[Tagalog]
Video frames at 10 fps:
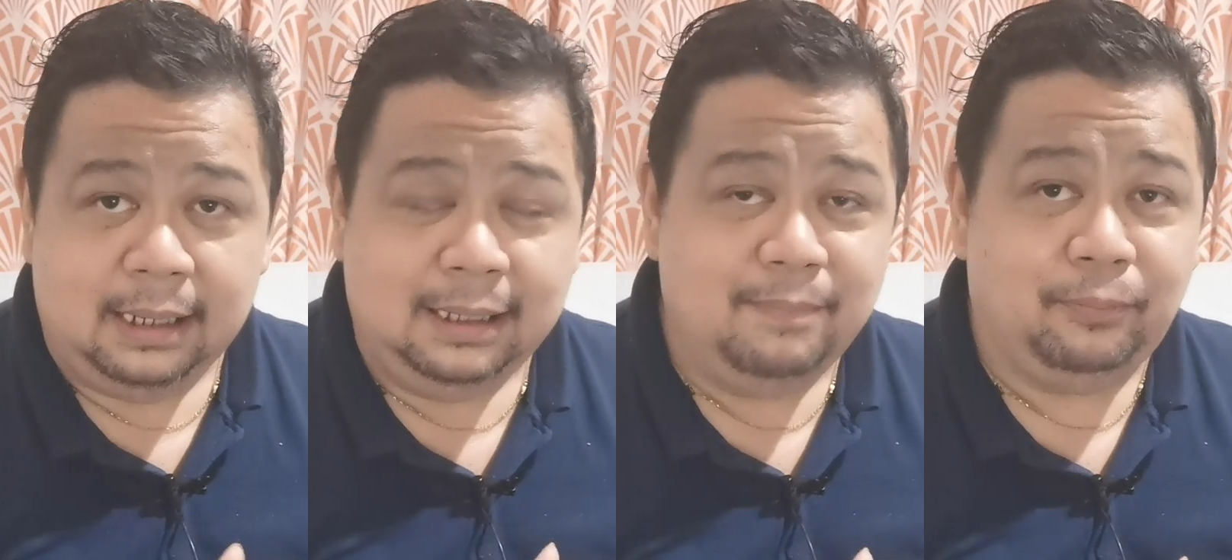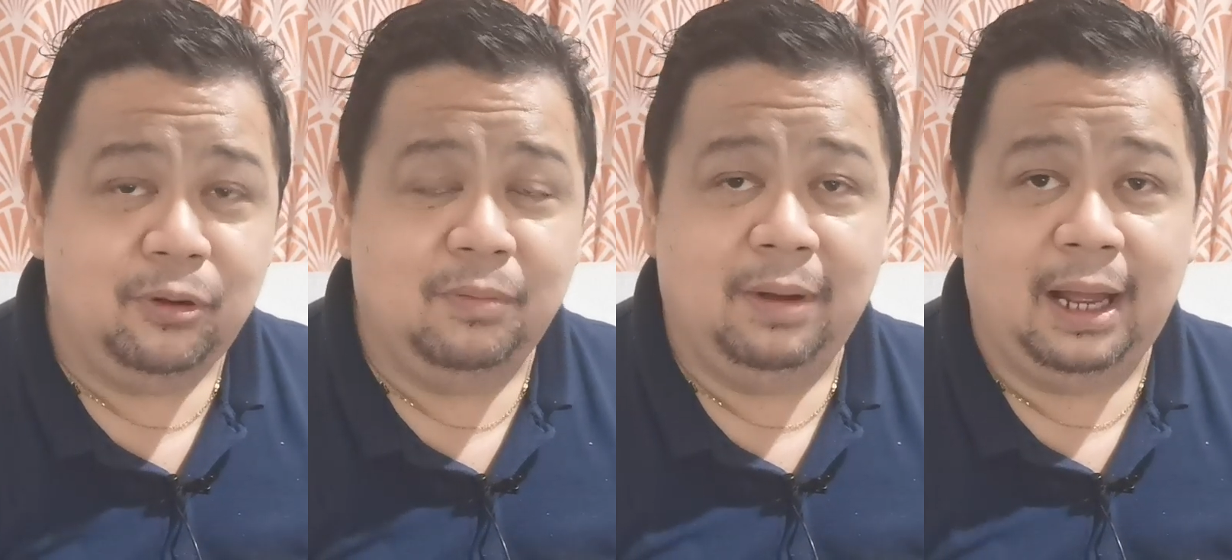yan
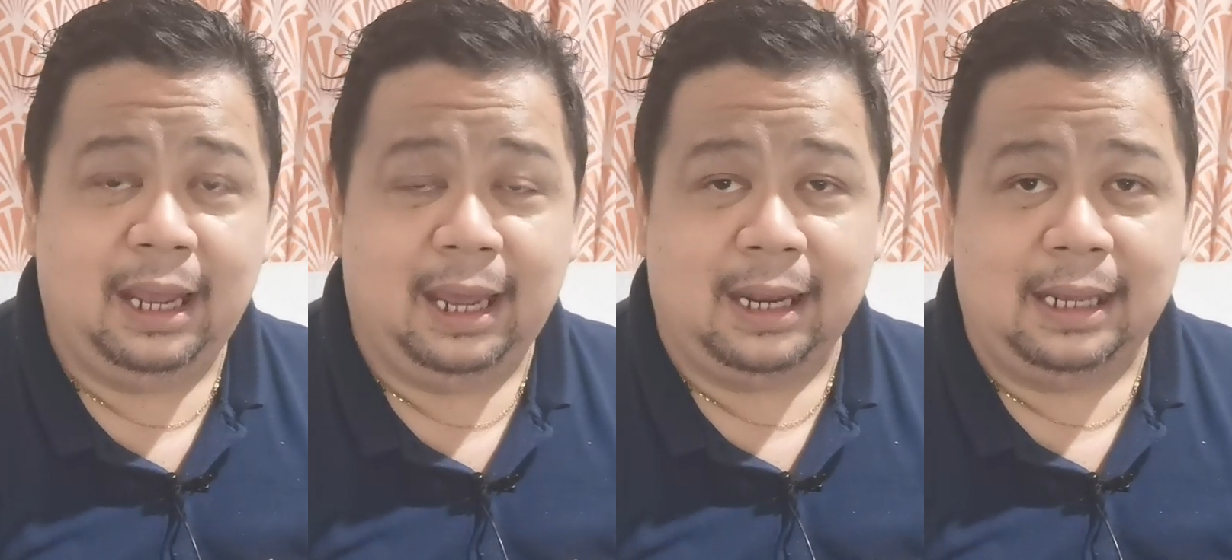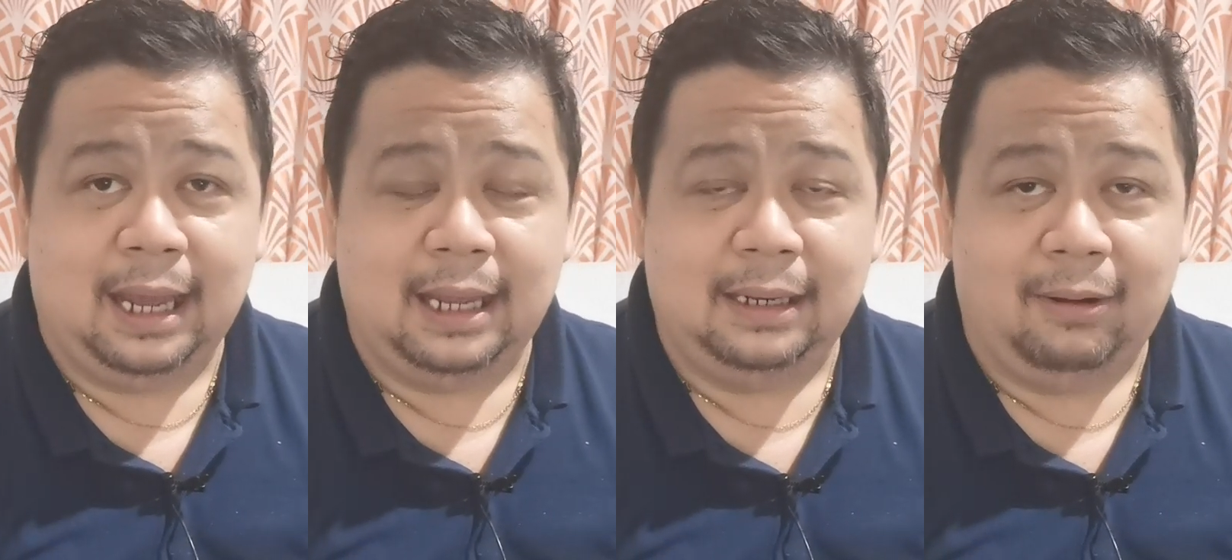po yung mga
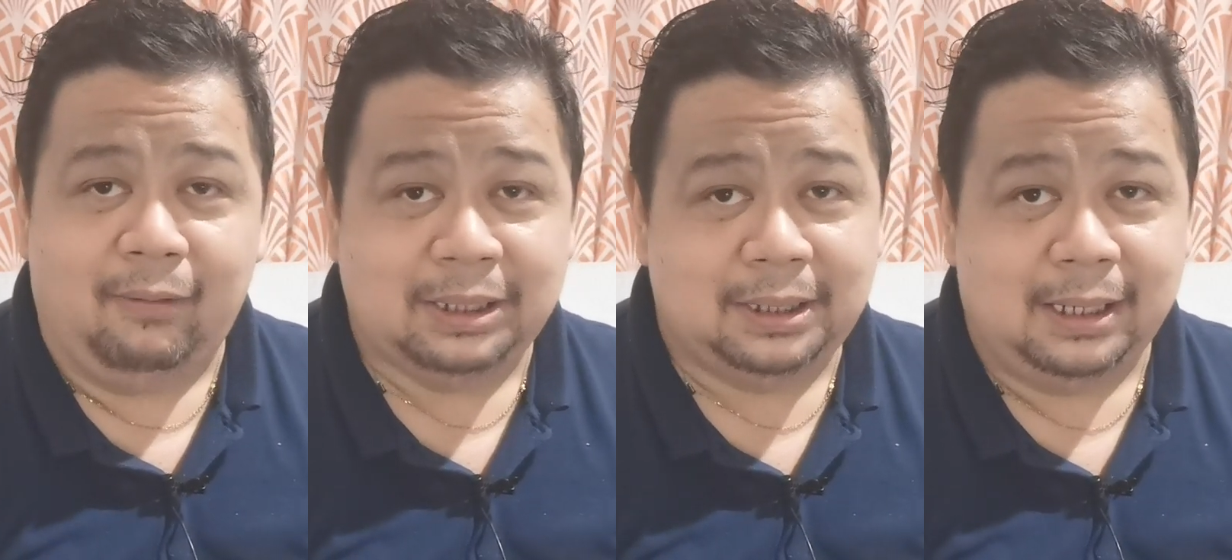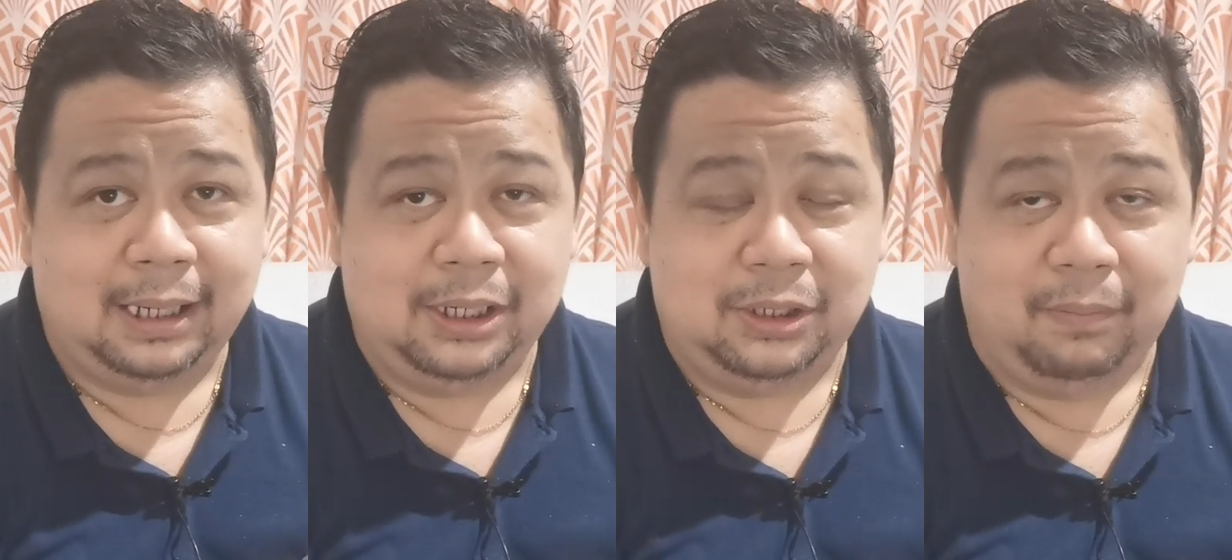area ng Western
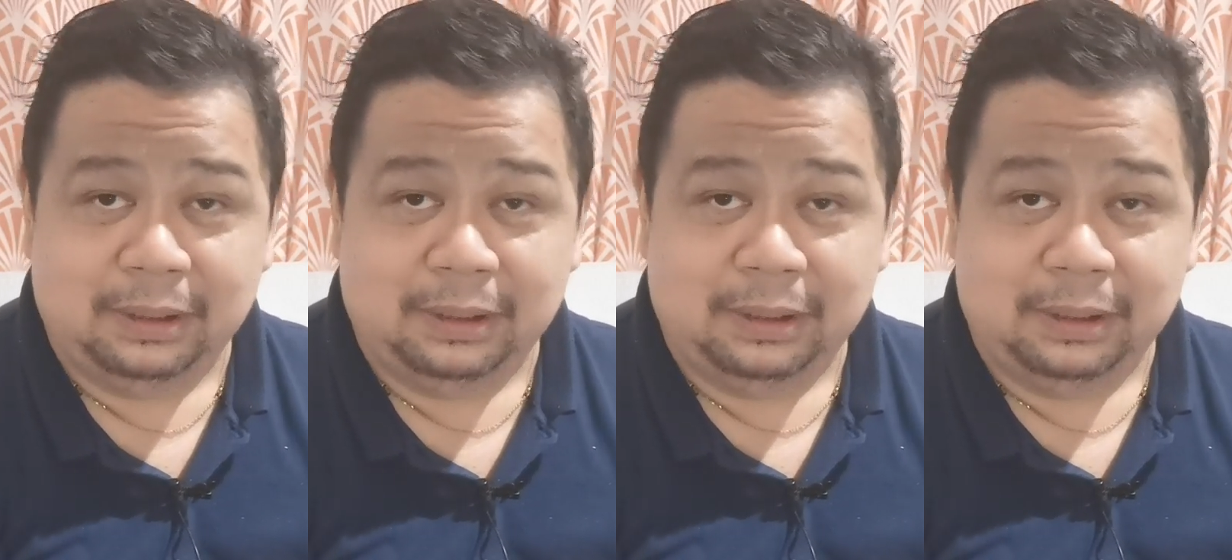Region,